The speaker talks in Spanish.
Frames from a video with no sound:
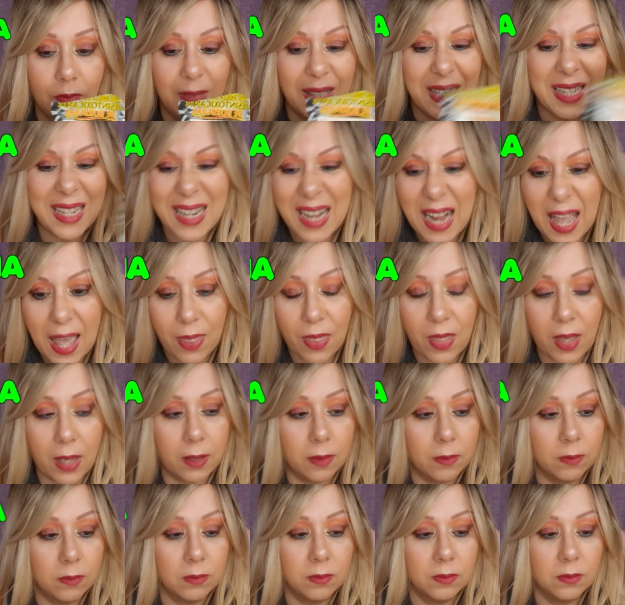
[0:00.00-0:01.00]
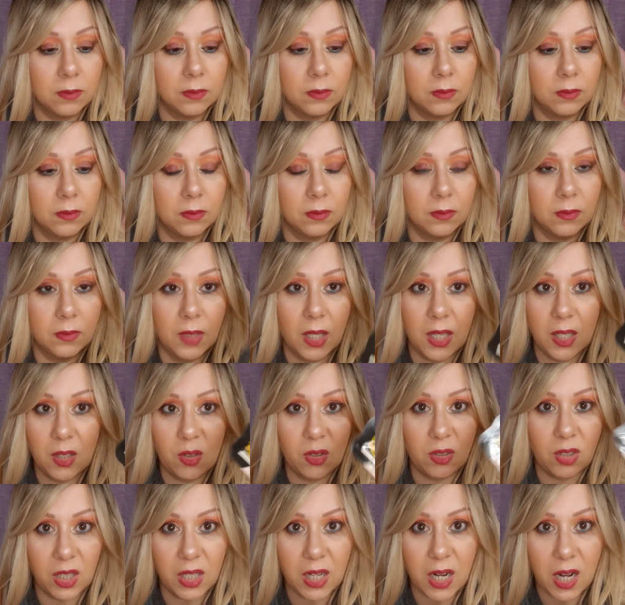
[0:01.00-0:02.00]
Nada.
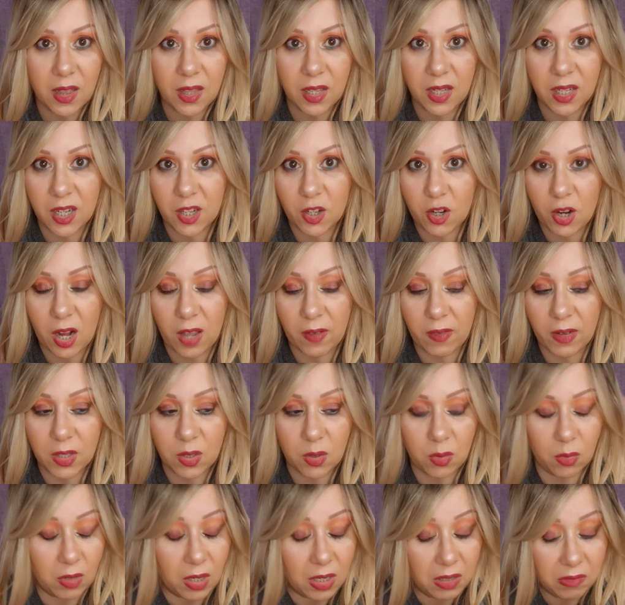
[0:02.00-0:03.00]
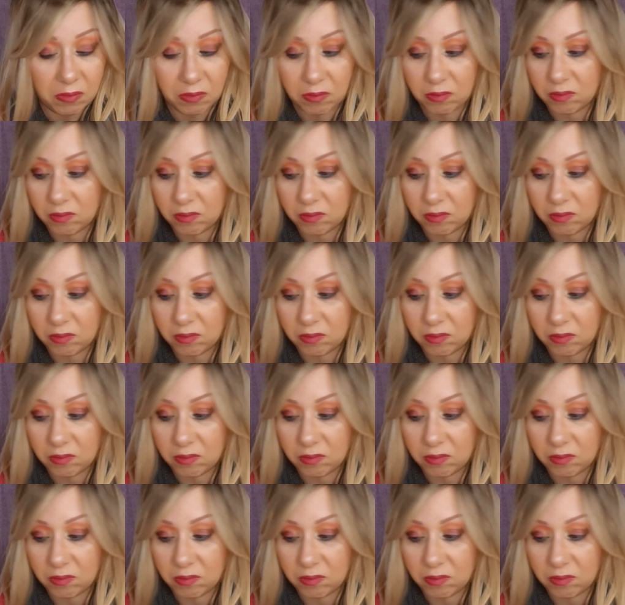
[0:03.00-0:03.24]
Esto tira el dinero a la basura.